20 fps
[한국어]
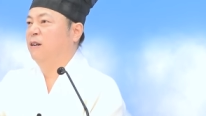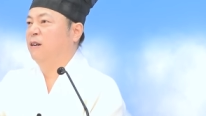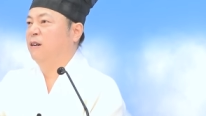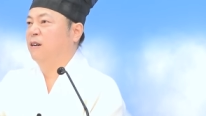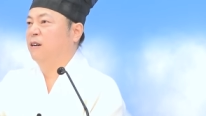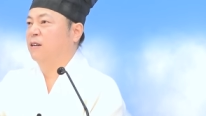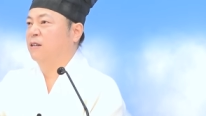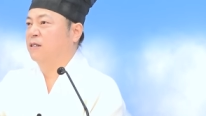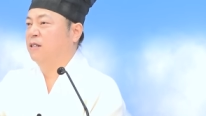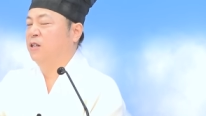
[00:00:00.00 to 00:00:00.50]

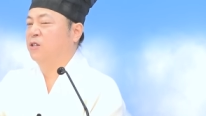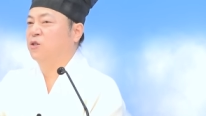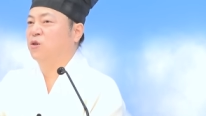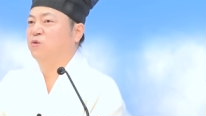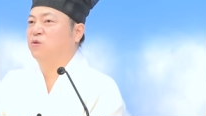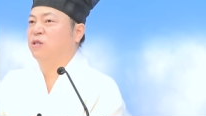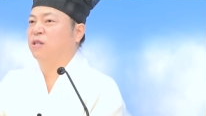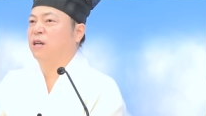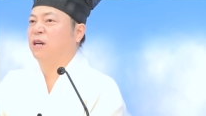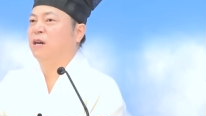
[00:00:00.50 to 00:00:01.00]
어
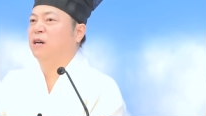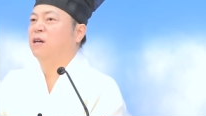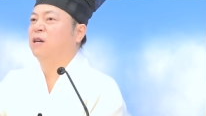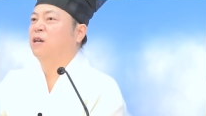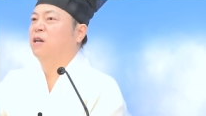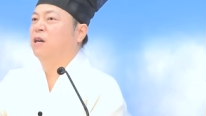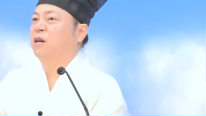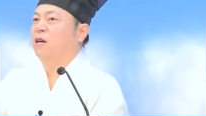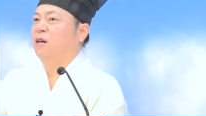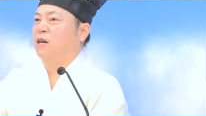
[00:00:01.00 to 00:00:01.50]
그래서 우리가
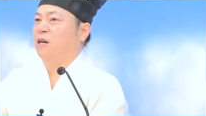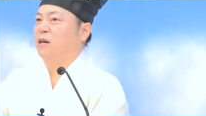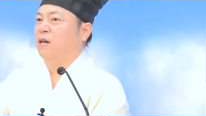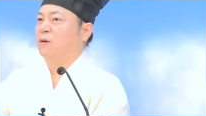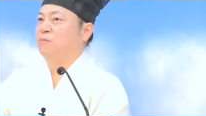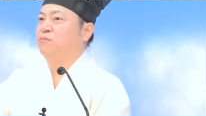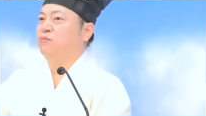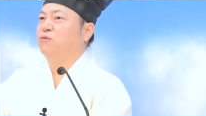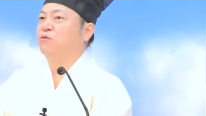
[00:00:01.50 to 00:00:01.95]
어